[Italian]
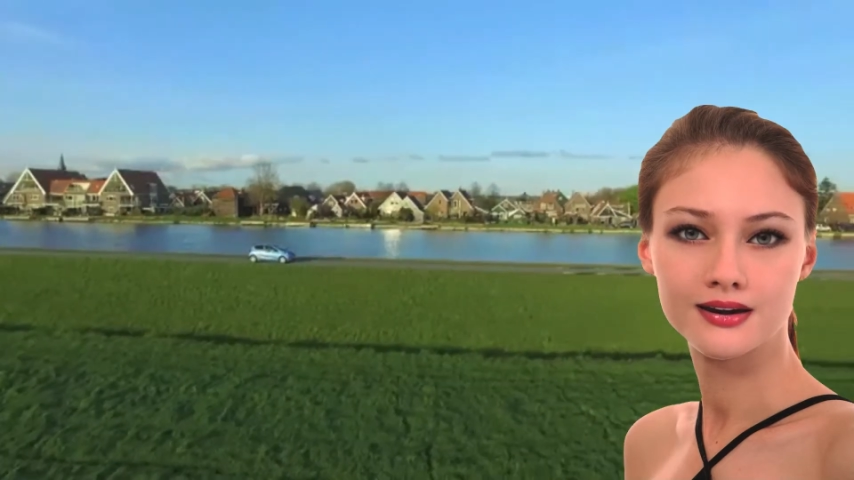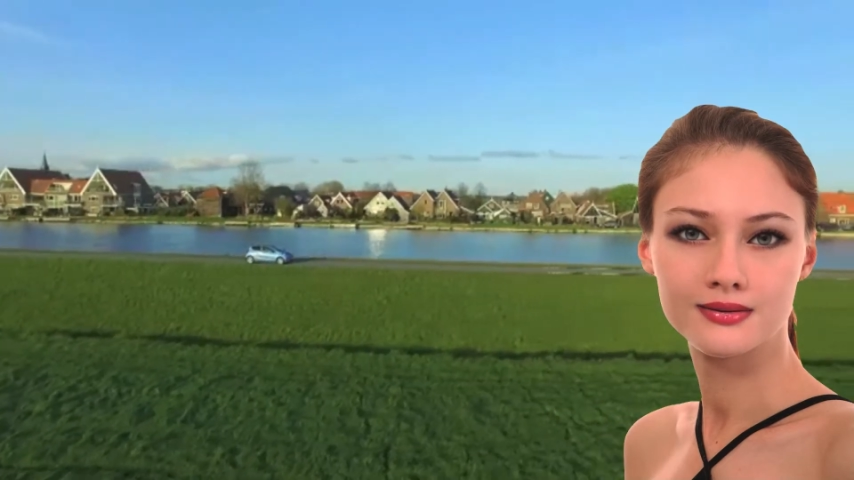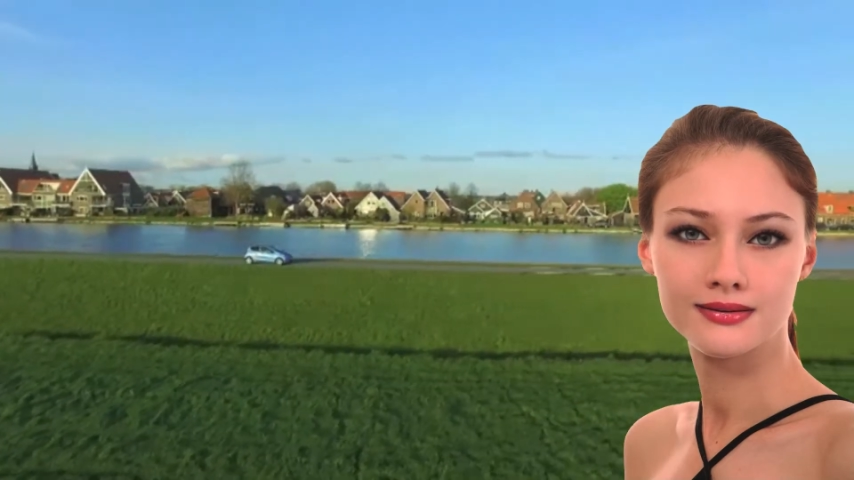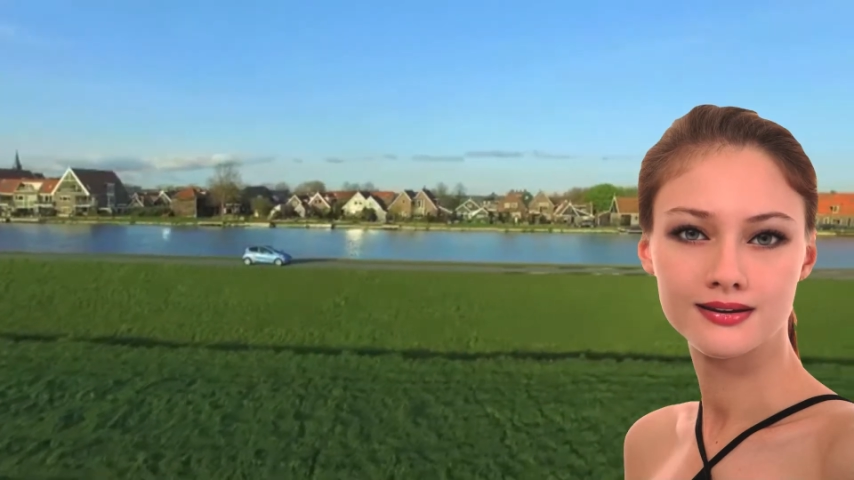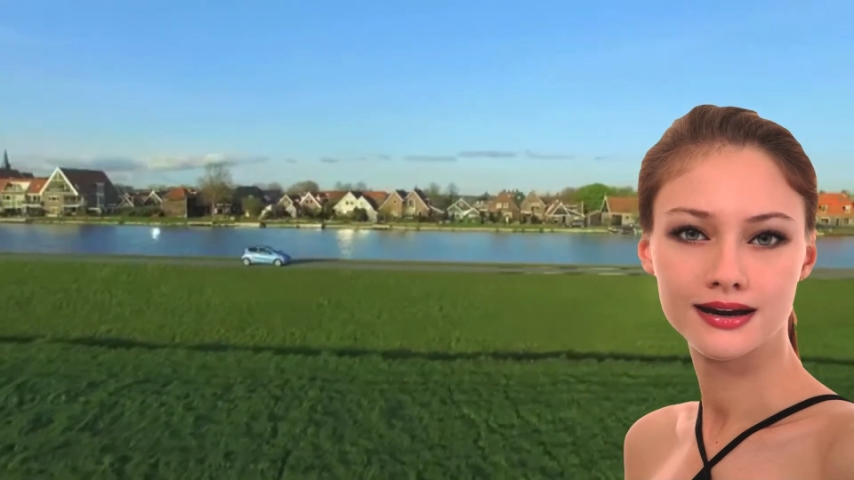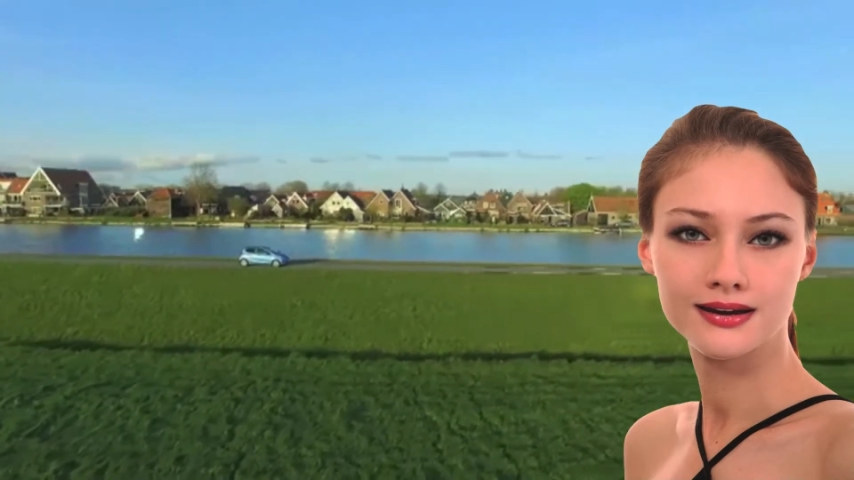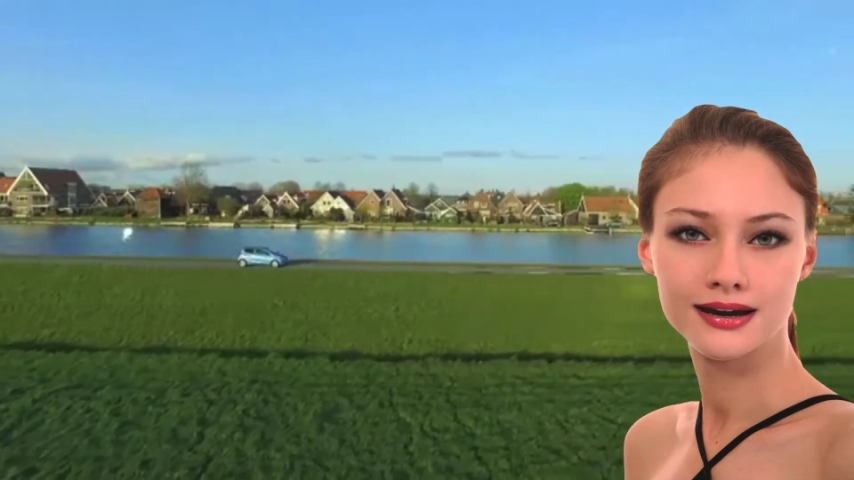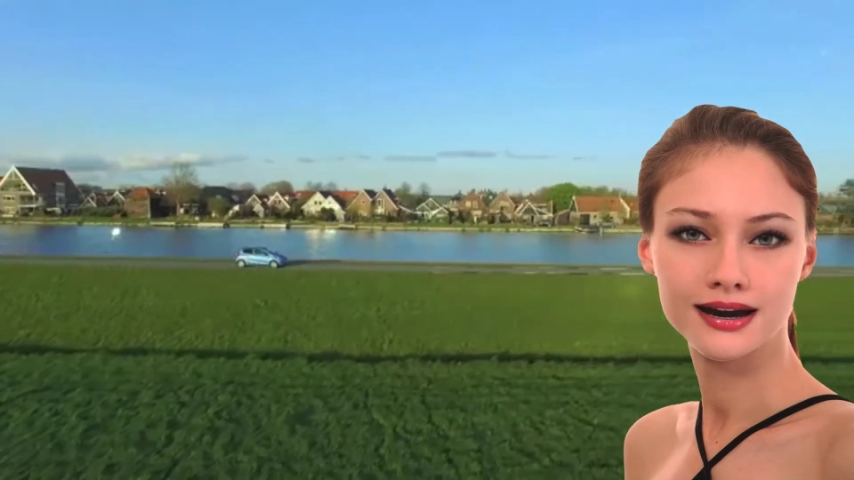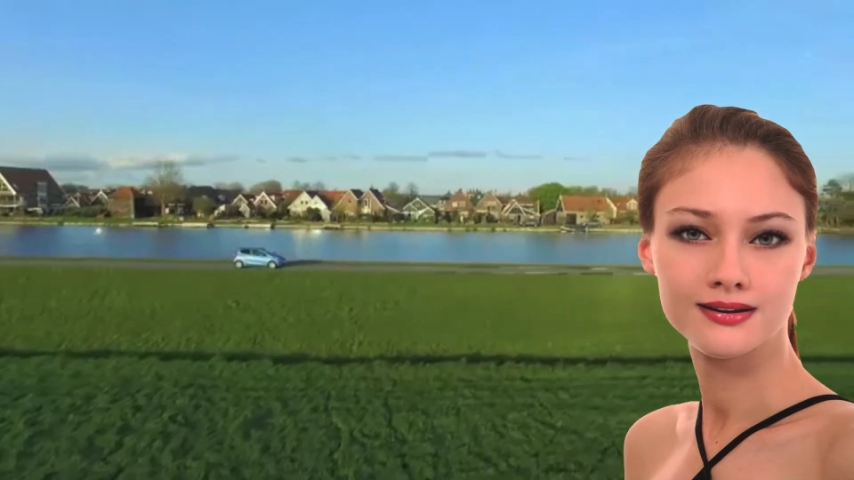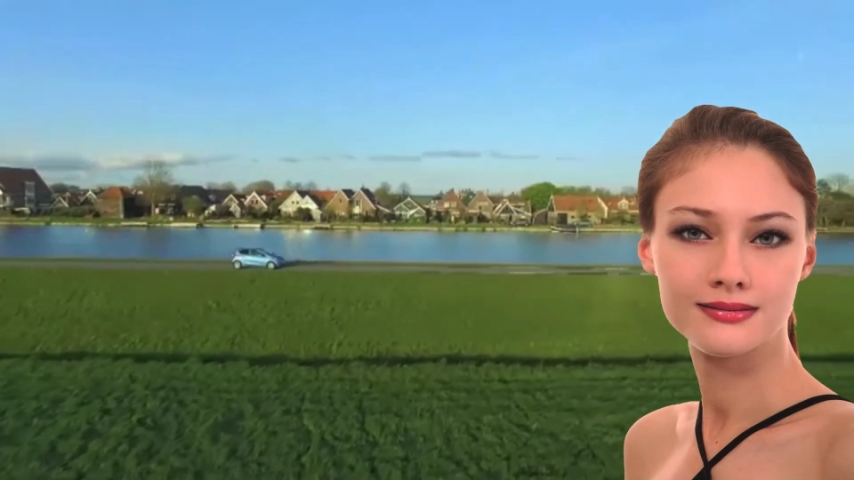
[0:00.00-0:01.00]
Opel
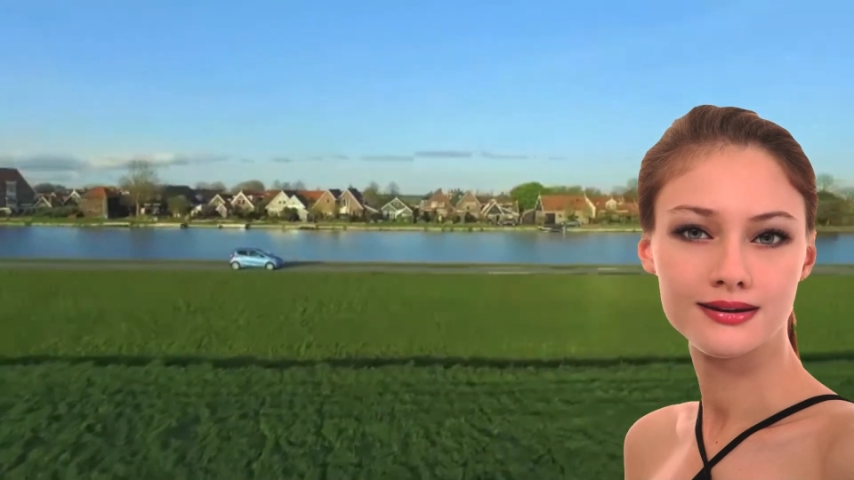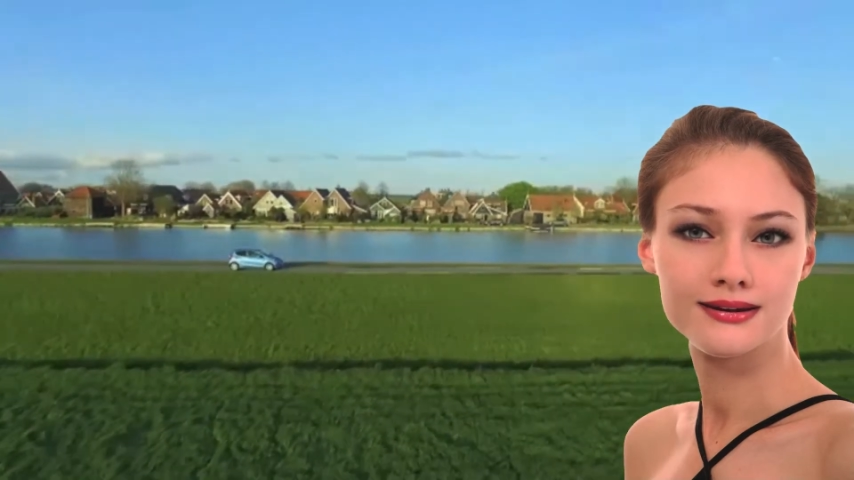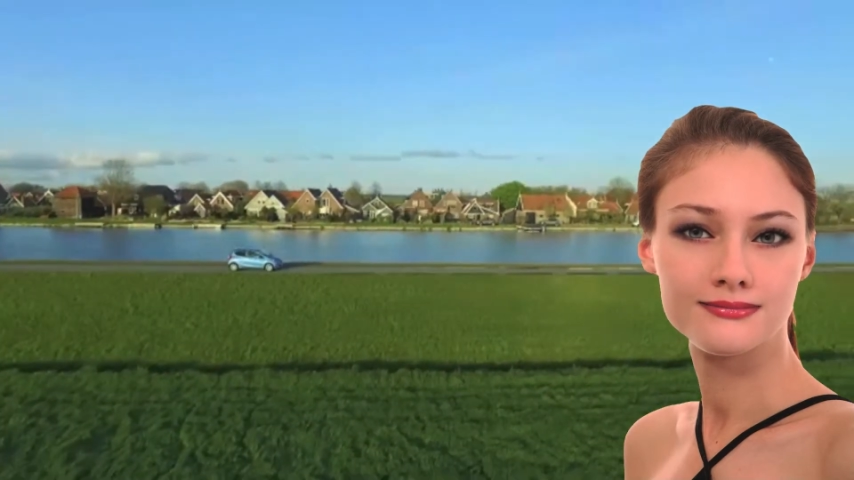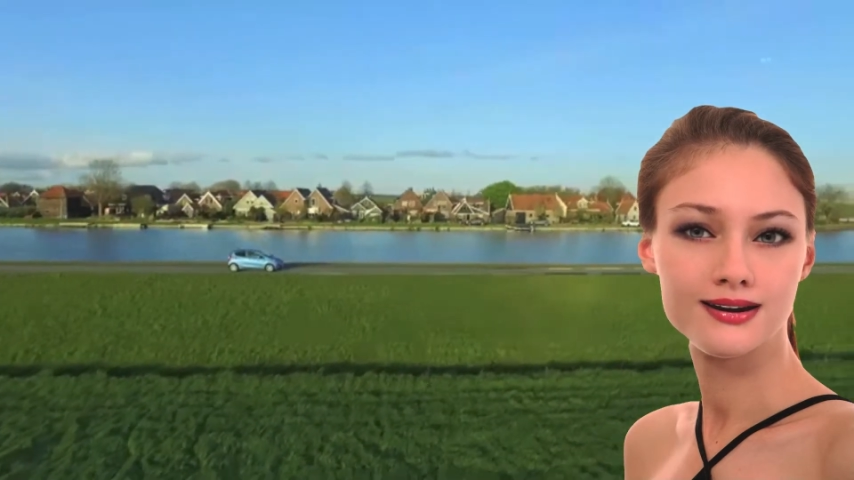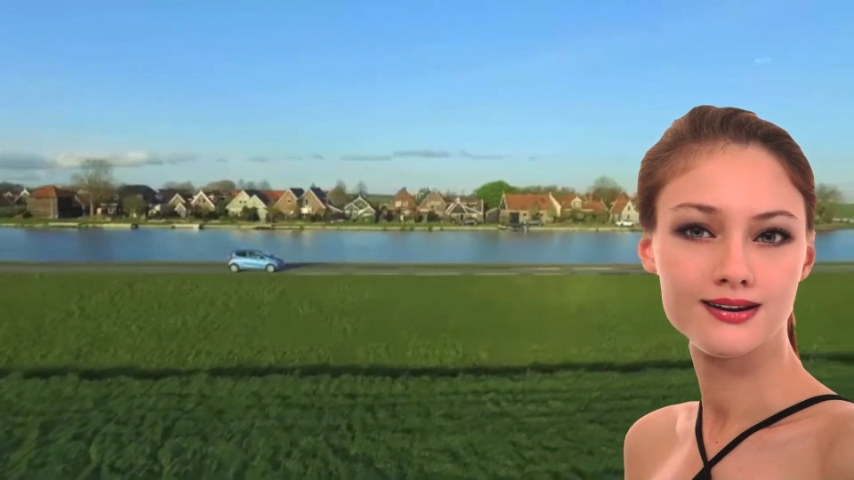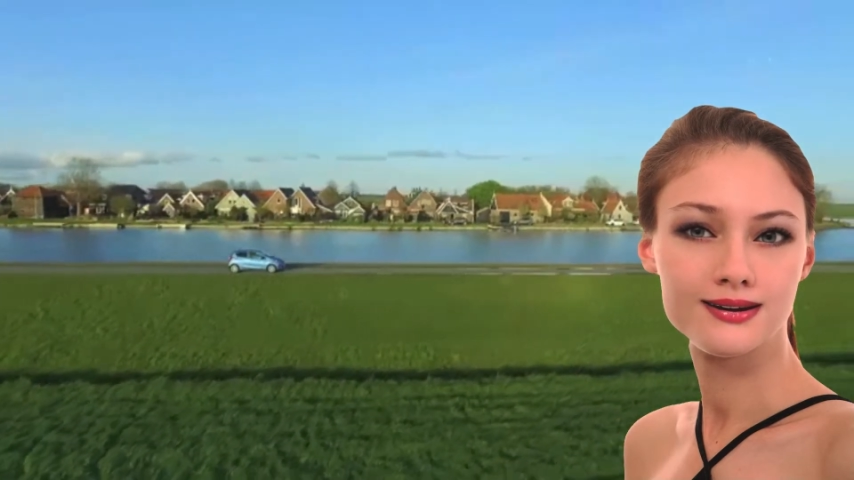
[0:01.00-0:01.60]
Carla è già ordinabile